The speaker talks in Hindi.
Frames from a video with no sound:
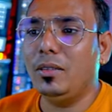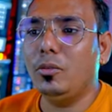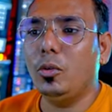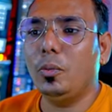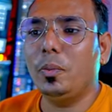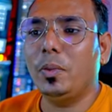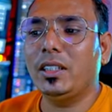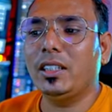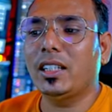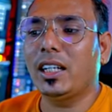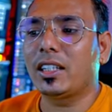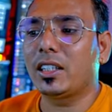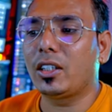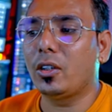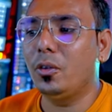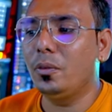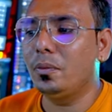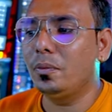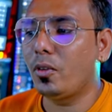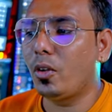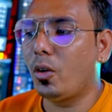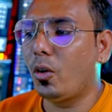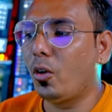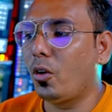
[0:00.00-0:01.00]
व्यू पे जाता हूँ
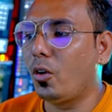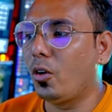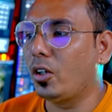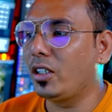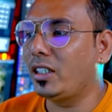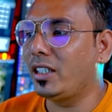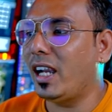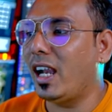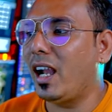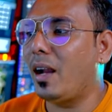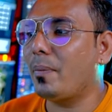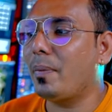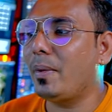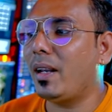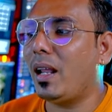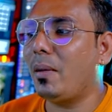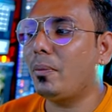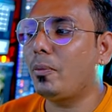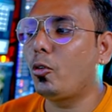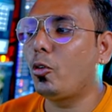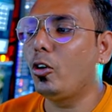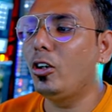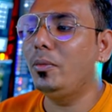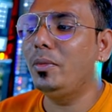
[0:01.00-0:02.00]
और यहाँ पर
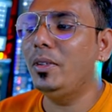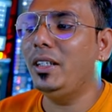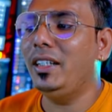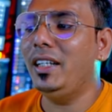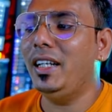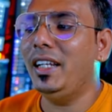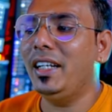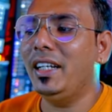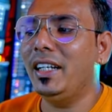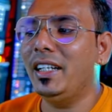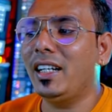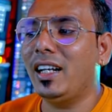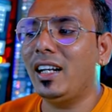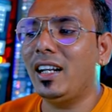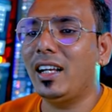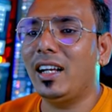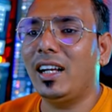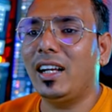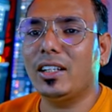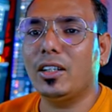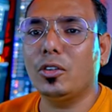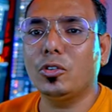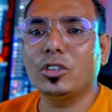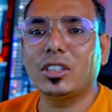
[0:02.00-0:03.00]
आप कोई भी इंडिकेटर लगा
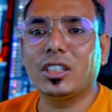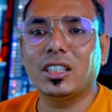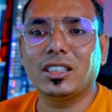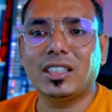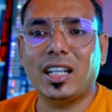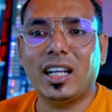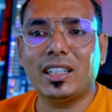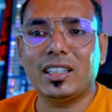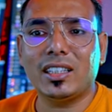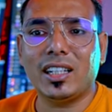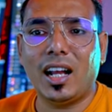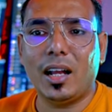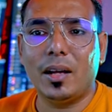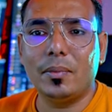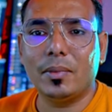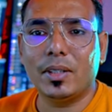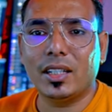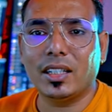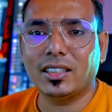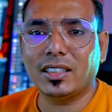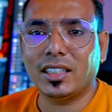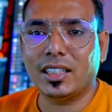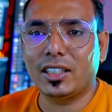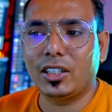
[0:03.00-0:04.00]
के उसके साथ काम
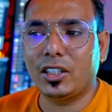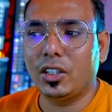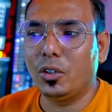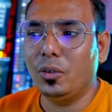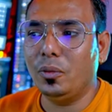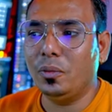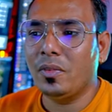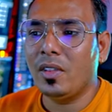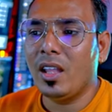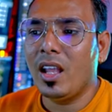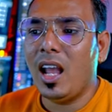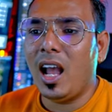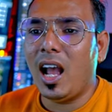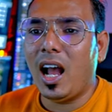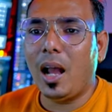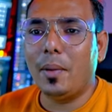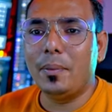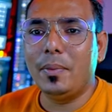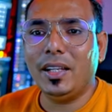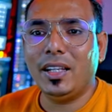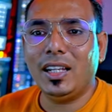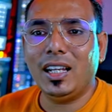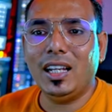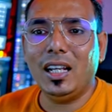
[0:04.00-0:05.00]
कर सकते हो
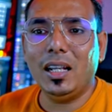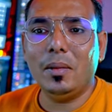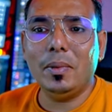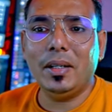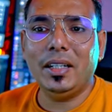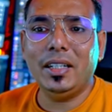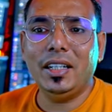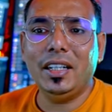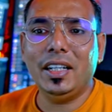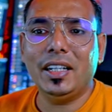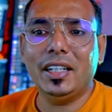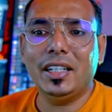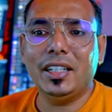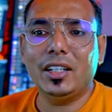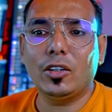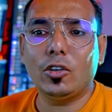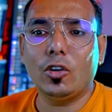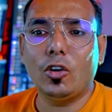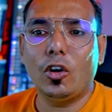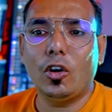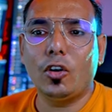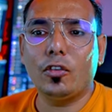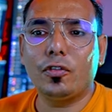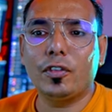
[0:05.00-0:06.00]
अभी के लिए मैं इंडिकेटर
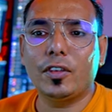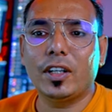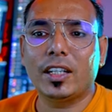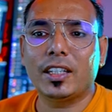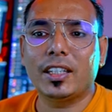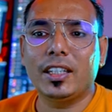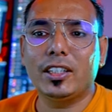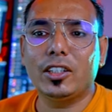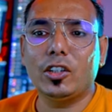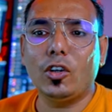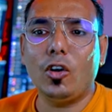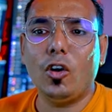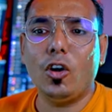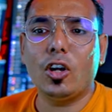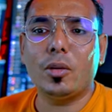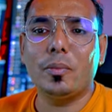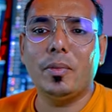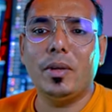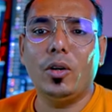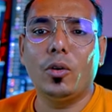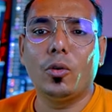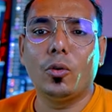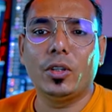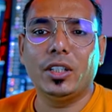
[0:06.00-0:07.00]
को ऑफ कर देता हूँ और
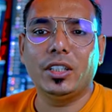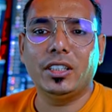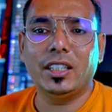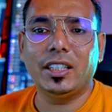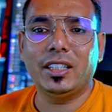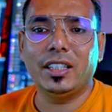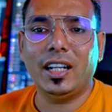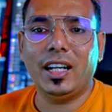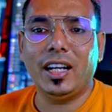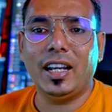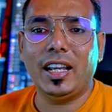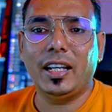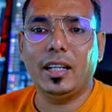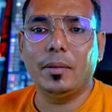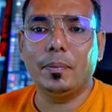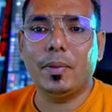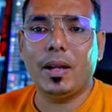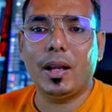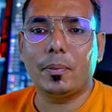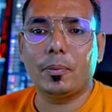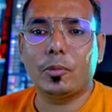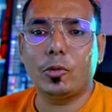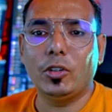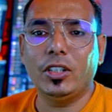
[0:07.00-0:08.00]
मैं होरिजेंटल लाइन पर
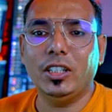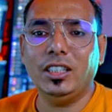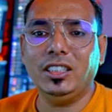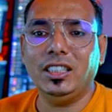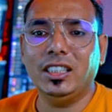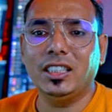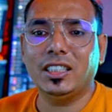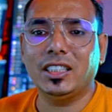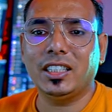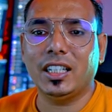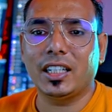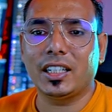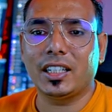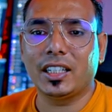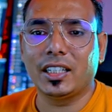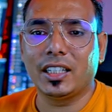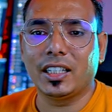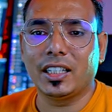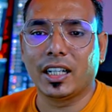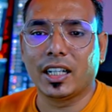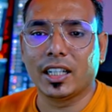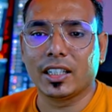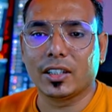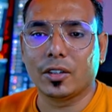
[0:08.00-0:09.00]
आपको खींच करके
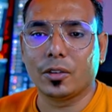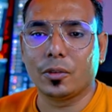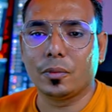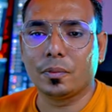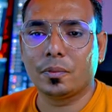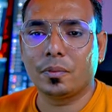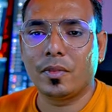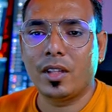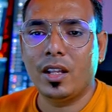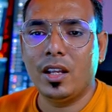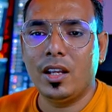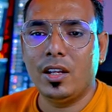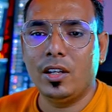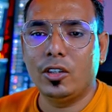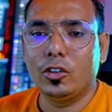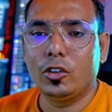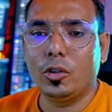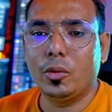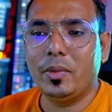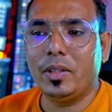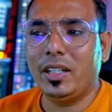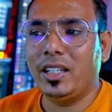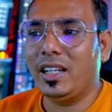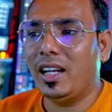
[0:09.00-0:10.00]
दिखाता हूँ तो
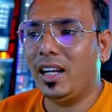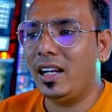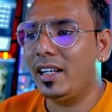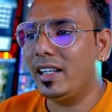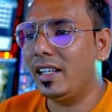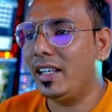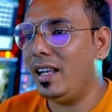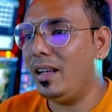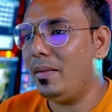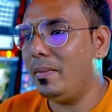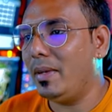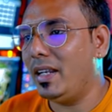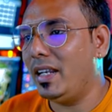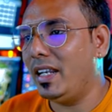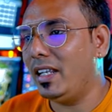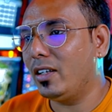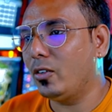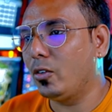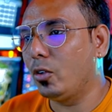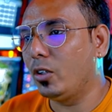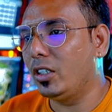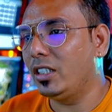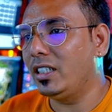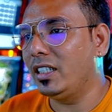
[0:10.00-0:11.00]
मैं यहाँ गया मैंने एक
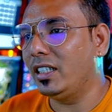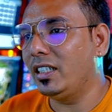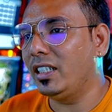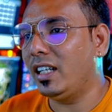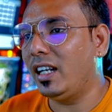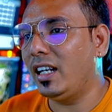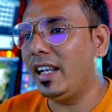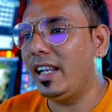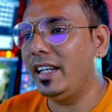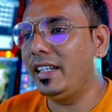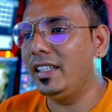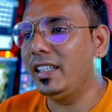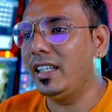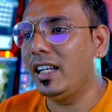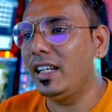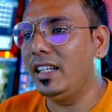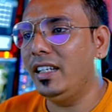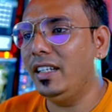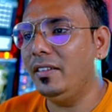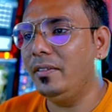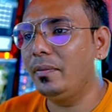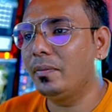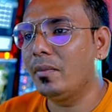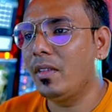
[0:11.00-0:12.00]
होरिजेंटल लाइन
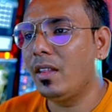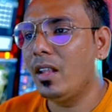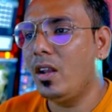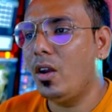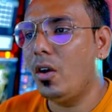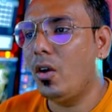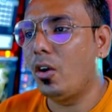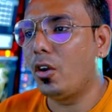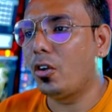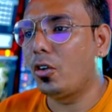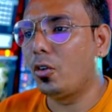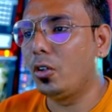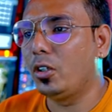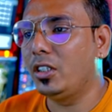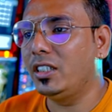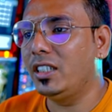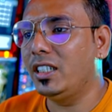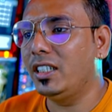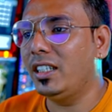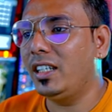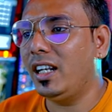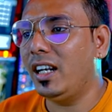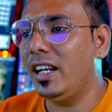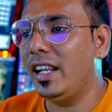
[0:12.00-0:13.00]
डाली और
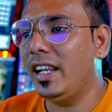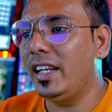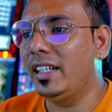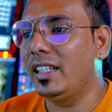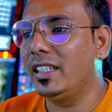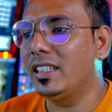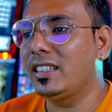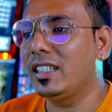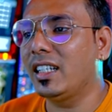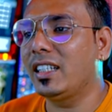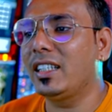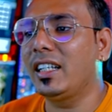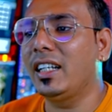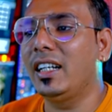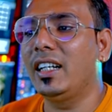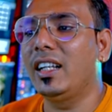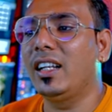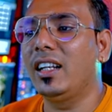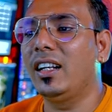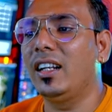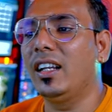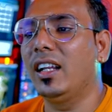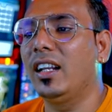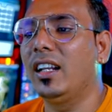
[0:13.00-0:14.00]
होरिजेंटल लाइन के साथ
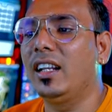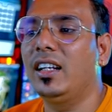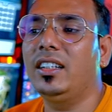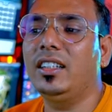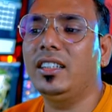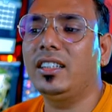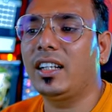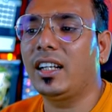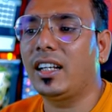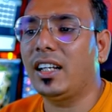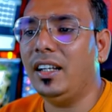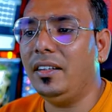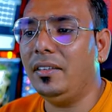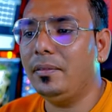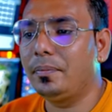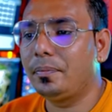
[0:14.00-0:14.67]
अलर्ट करा